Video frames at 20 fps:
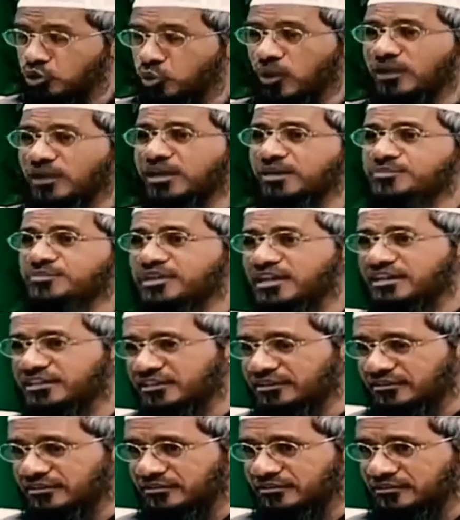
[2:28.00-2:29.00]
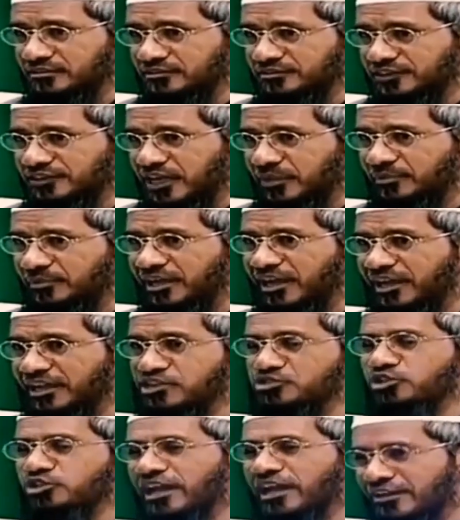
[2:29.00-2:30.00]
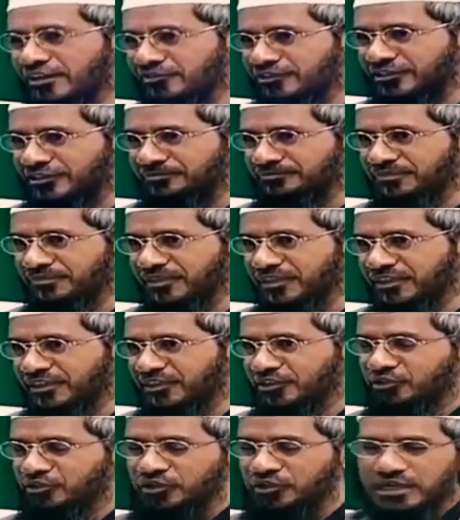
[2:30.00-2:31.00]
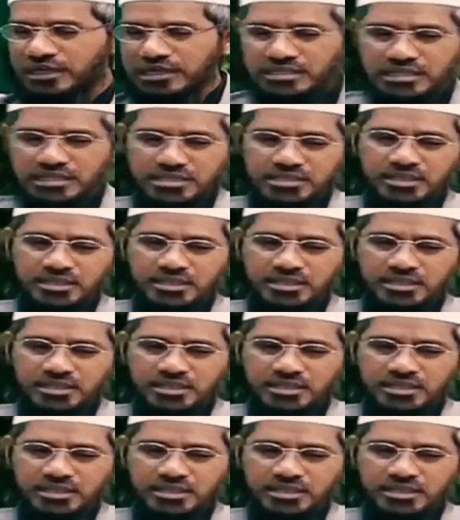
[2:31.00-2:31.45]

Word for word: অন্য সাহাবাকে স্বাগত জানাতে আর হ্যান্ডশেক করার জন্য তাহলে